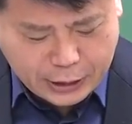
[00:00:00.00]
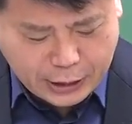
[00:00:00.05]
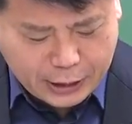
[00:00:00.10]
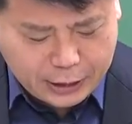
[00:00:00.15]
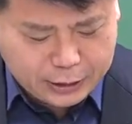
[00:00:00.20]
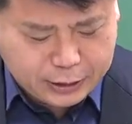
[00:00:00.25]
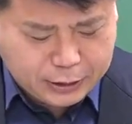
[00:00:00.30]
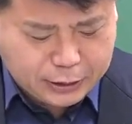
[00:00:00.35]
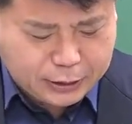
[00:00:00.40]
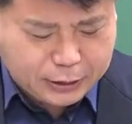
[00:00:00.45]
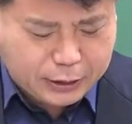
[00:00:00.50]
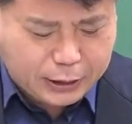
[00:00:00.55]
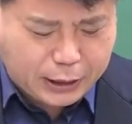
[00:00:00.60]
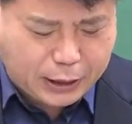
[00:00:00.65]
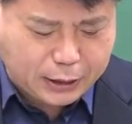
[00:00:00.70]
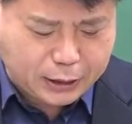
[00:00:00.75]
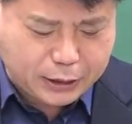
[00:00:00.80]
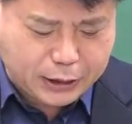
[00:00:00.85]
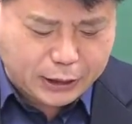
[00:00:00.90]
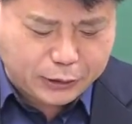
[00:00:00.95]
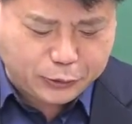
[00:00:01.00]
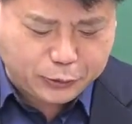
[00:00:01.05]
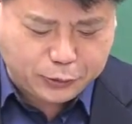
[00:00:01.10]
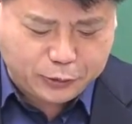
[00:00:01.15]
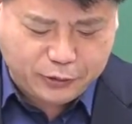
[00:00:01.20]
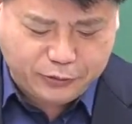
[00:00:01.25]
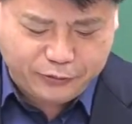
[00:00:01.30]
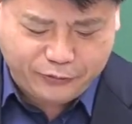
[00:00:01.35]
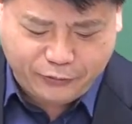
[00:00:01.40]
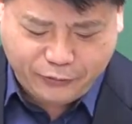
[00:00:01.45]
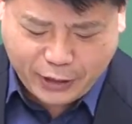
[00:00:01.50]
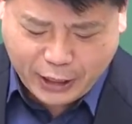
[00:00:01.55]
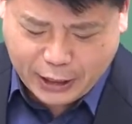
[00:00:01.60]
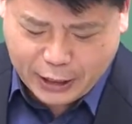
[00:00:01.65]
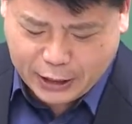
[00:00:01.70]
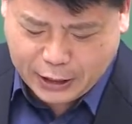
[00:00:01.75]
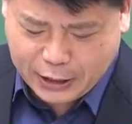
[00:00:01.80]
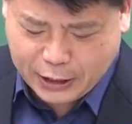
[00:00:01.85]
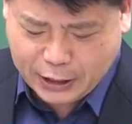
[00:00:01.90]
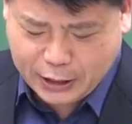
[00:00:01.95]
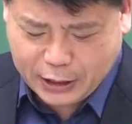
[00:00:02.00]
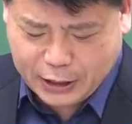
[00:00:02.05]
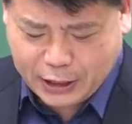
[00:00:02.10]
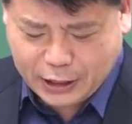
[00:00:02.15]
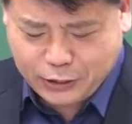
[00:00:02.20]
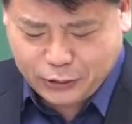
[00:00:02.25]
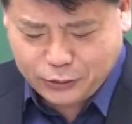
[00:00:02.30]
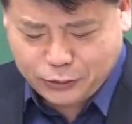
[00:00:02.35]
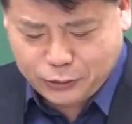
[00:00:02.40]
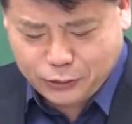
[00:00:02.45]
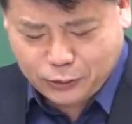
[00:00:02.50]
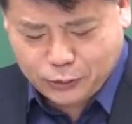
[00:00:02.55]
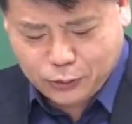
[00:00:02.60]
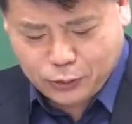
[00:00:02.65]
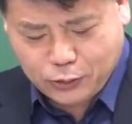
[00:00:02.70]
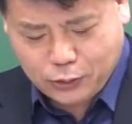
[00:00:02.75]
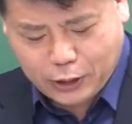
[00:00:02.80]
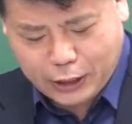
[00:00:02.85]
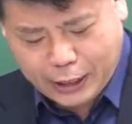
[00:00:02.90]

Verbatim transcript: 한극당 자속을 파이 회전속도